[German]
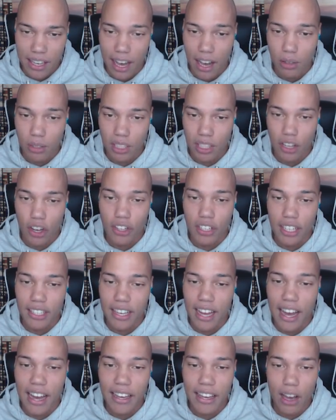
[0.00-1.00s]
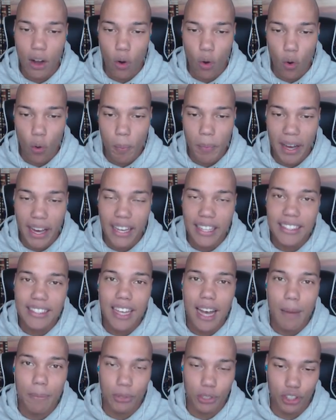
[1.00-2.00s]
ja, und ihr könnt dann nachher oben rechts
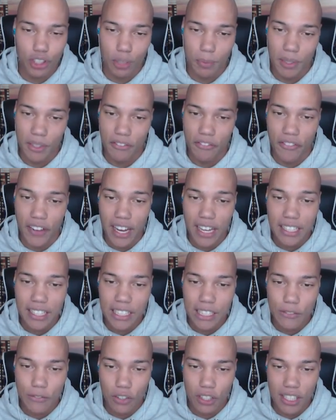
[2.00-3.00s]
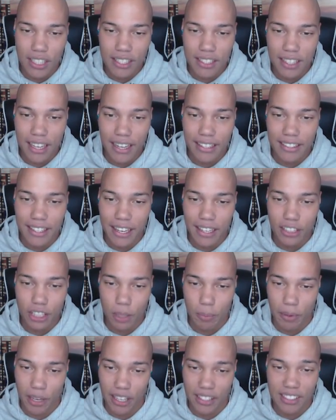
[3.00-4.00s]
abstimmen, welches von diesen drei
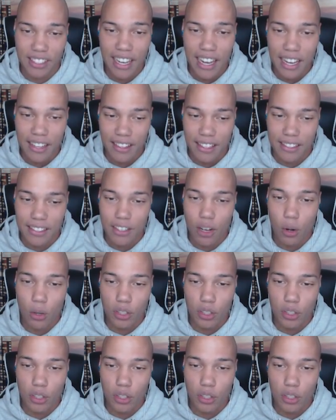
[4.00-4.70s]
Texture Packs das